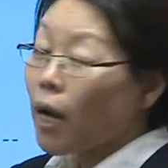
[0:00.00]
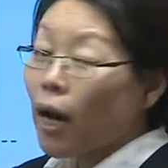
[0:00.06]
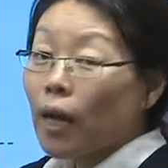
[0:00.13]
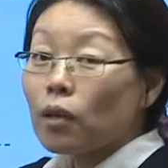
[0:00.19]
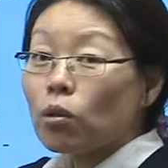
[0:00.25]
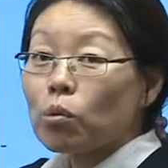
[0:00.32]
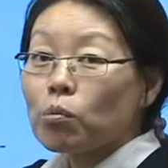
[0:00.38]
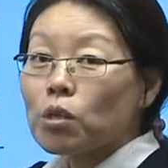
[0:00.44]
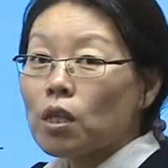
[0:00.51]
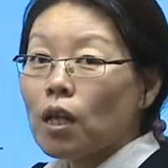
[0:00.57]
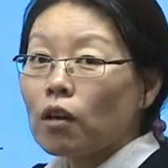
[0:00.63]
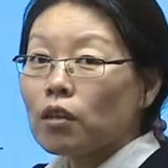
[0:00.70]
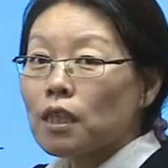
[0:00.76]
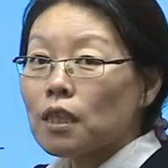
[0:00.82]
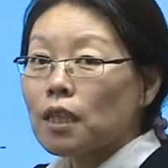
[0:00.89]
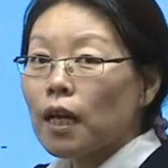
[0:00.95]
看呢，我们知道
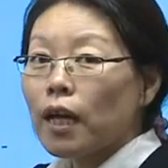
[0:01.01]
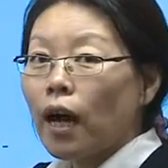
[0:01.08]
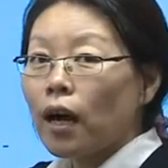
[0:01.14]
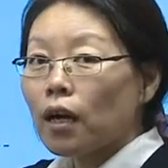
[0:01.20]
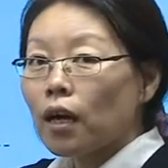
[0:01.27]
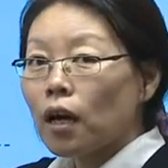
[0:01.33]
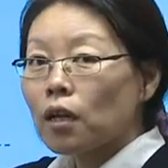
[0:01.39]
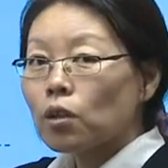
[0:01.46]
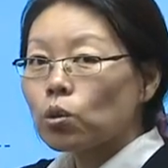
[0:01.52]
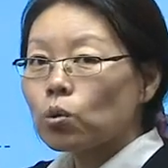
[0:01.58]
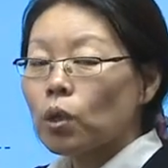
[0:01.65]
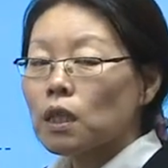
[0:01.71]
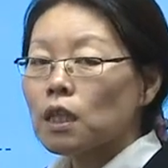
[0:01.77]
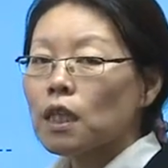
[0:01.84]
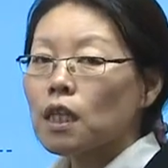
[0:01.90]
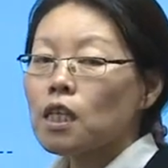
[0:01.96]
底下两个，
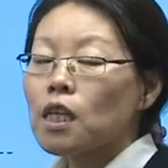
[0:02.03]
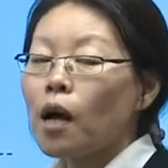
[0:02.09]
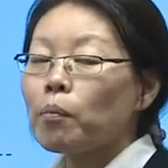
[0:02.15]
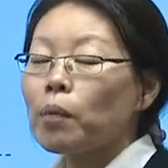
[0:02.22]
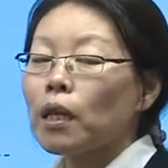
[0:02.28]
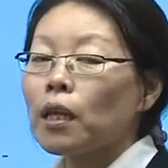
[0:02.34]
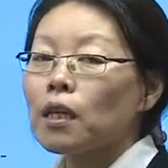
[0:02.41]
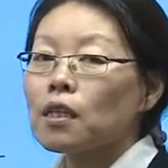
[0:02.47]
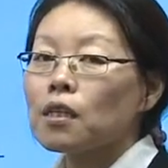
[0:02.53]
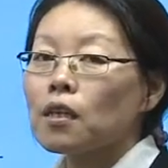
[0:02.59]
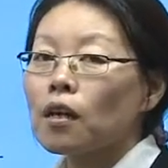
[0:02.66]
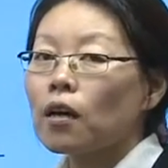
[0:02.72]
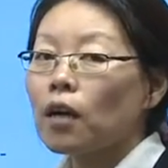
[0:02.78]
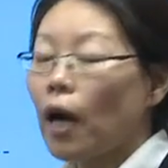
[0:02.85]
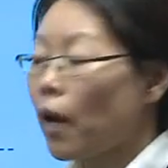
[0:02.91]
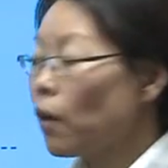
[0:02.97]
左侧上面的一
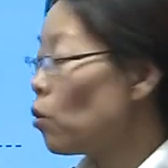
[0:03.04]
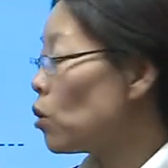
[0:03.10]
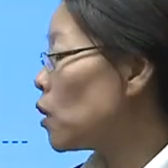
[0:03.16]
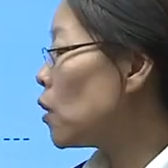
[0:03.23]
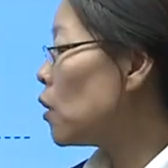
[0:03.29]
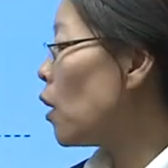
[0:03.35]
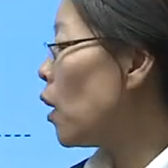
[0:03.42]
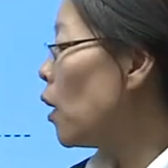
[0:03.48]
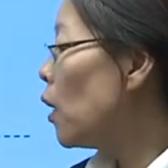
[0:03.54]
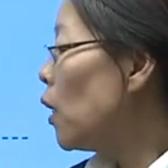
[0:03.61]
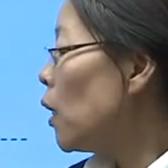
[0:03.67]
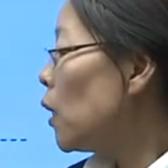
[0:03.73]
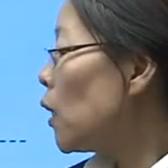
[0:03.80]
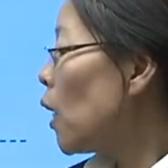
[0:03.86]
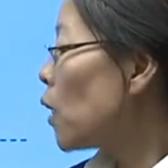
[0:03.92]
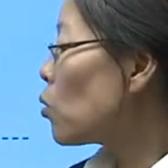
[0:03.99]
层还有一个。
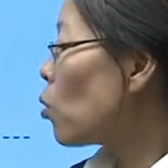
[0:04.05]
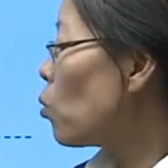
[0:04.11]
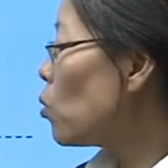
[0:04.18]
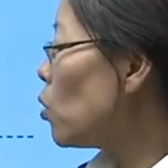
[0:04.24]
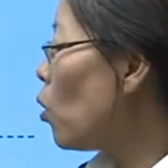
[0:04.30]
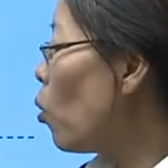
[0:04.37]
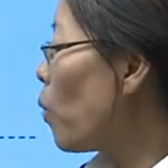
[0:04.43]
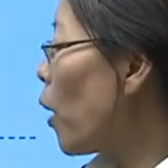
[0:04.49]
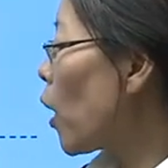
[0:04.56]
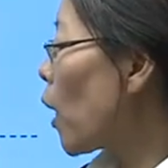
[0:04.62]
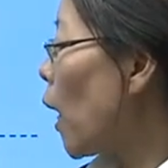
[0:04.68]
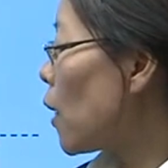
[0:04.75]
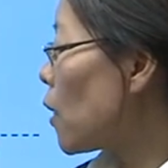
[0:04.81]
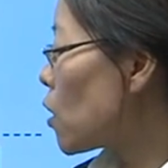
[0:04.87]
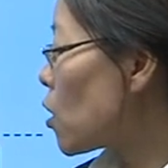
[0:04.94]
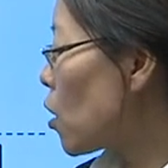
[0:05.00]
那从右边
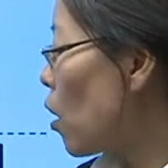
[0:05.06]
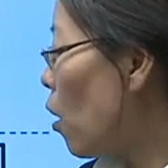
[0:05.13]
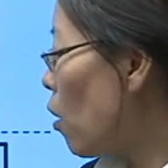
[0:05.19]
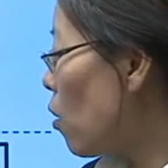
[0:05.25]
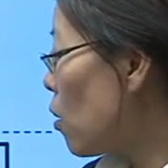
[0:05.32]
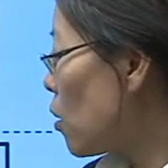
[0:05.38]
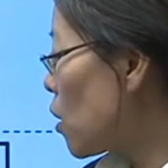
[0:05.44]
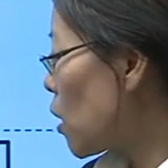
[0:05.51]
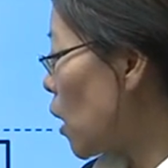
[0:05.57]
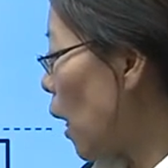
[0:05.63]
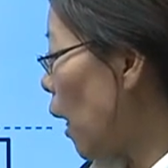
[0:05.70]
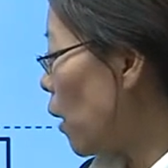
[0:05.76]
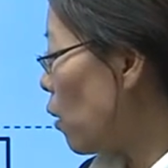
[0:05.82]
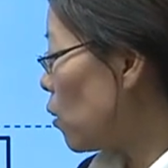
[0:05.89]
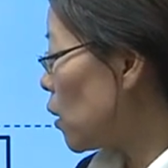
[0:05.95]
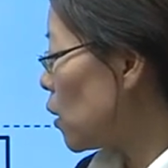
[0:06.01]
看的时候是
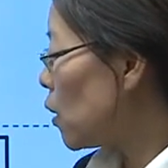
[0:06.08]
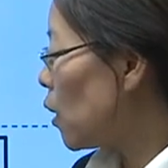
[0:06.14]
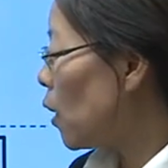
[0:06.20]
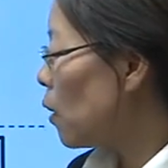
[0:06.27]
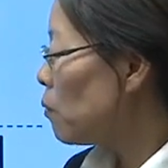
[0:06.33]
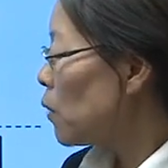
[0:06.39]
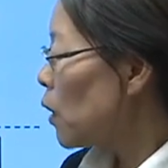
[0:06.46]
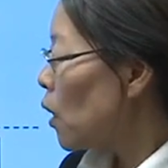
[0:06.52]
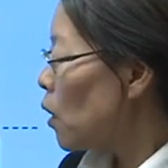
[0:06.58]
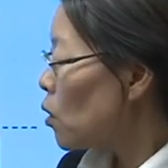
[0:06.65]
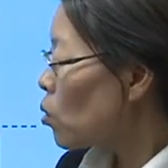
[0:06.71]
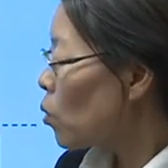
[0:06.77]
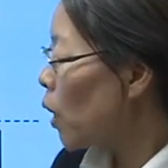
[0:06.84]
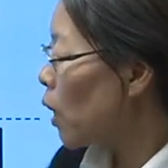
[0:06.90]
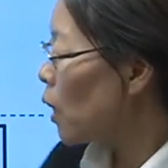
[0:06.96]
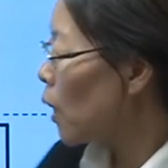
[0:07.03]
还有一个。
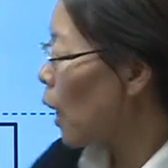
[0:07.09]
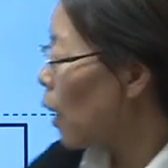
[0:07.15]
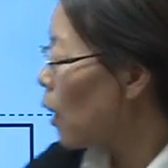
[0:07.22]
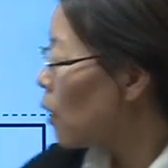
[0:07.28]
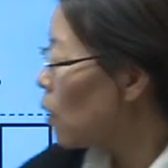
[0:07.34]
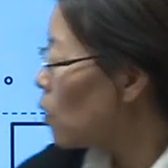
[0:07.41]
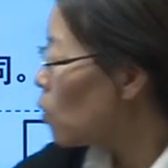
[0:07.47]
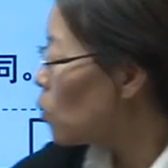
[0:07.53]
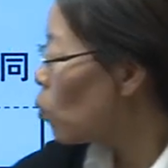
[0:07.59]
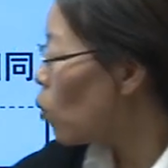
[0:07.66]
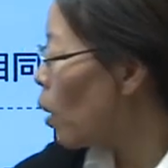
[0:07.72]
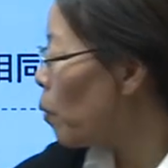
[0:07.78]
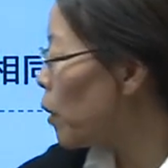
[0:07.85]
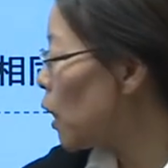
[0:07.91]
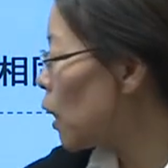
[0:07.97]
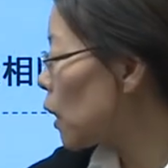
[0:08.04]
所以呢，我
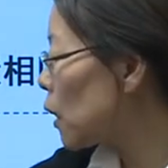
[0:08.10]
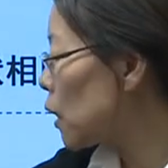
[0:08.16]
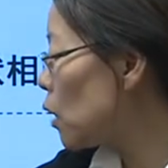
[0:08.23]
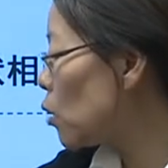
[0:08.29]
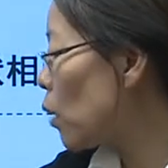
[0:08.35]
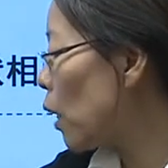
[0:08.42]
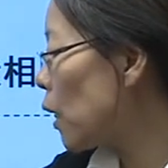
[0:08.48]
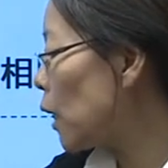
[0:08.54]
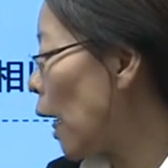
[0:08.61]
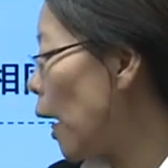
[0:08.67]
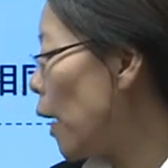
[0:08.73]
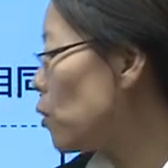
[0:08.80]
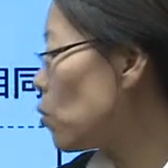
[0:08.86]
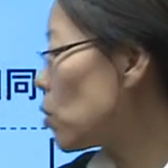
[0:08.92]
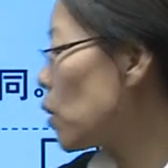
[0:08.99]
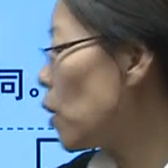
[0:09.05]
们那个得出来答案
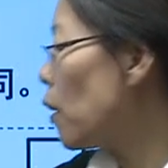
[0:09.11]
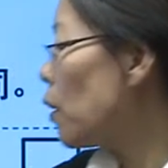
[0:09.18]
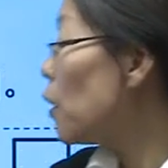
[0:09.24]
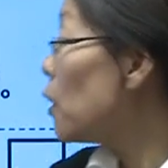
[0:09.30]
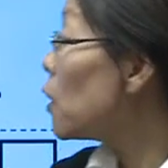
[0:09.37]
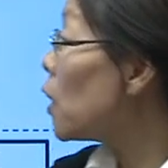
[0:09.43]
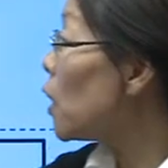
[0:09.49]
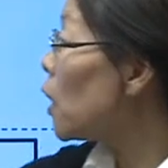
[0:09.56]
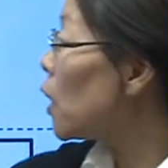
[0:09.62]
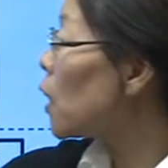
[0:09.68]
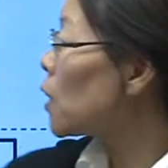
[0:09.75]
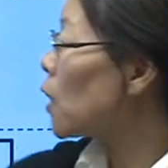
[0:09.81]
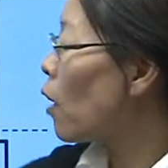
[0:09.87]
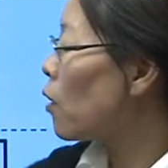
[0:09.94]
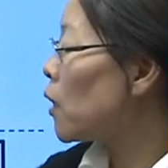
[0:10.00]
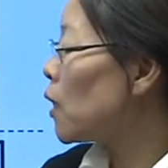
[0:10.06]
就是。第一个
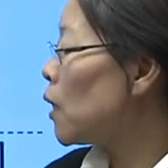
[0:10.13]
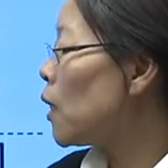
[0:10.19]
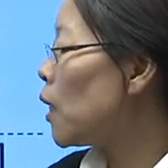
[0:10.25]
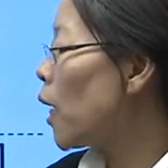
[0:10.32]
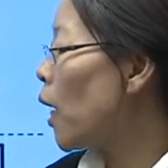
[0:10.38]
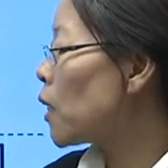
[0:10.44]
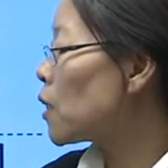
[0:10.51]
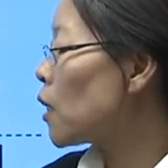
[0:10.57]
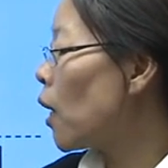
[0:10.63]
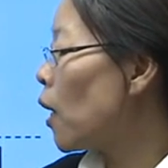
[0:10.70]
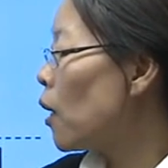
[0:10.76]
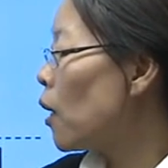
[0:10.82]
小题应该是